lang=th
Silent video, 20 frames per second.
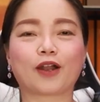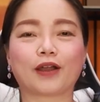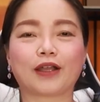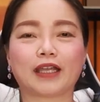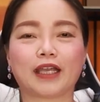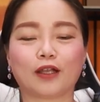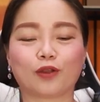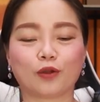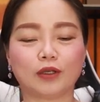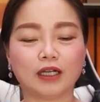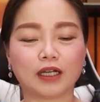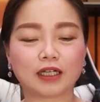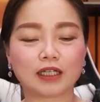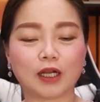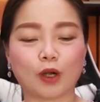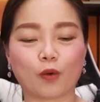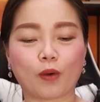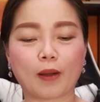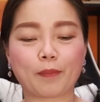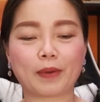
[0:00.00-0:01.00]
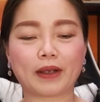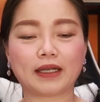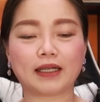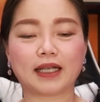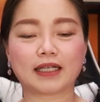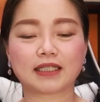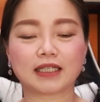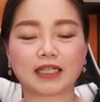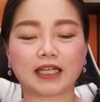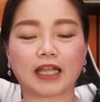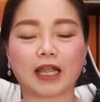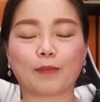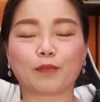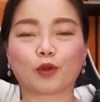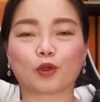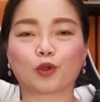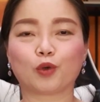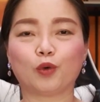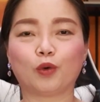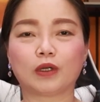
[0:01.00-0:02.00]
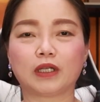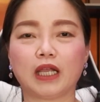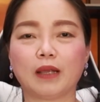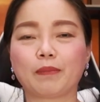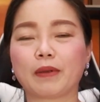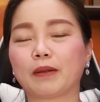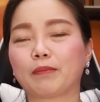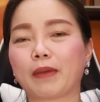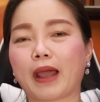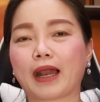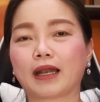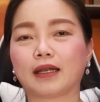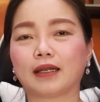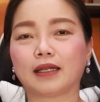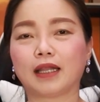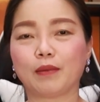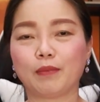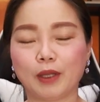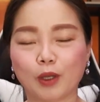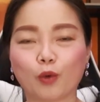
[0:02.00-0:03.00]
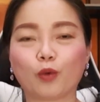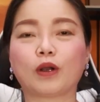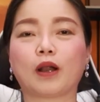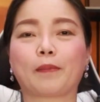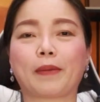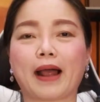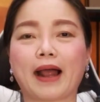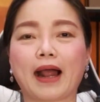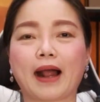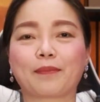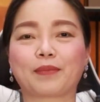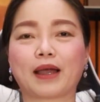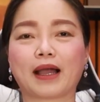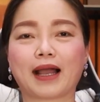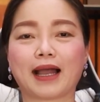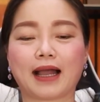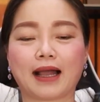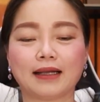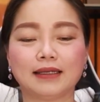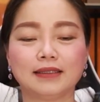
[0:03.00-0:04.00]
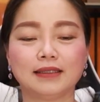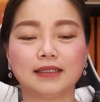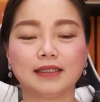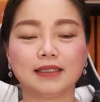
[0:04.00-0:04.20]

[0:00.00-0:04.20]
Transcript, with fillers: 500 กิกตัวนี้ก็ถือว่าเป็น s d M.2 ที่เป็นแบรนด์ที่มีคุณภาพนะคะ